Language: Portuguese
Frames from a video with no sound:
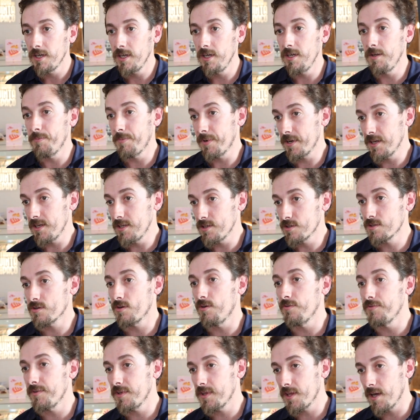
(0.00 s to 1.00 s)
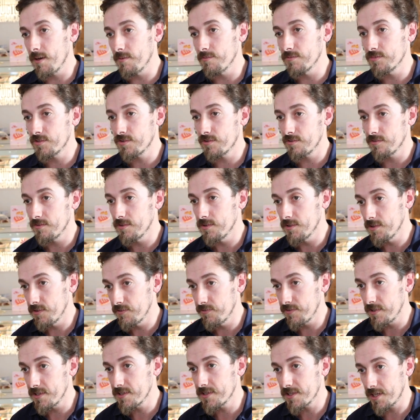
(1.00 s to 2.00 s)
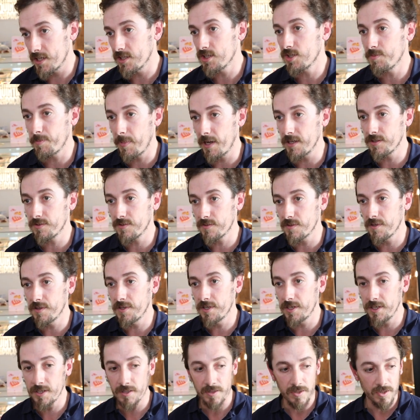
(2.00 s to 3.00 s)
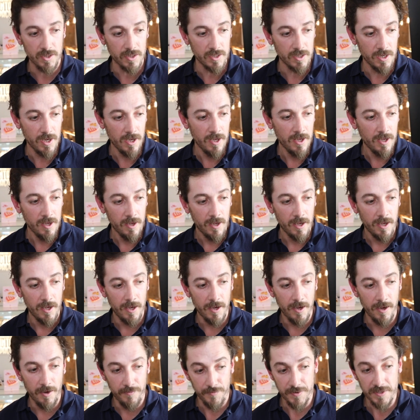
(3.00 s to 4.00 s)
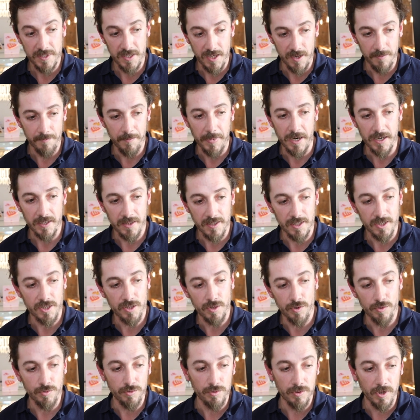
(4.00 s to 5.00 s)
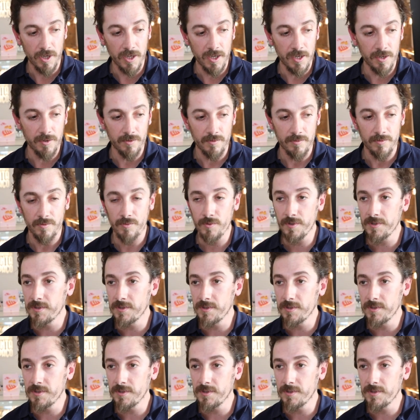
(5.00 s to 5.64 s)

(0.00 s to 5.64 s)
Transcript: E para isso convidamos eh, 27 espaços aderentes a fazerem parte deste roteiro,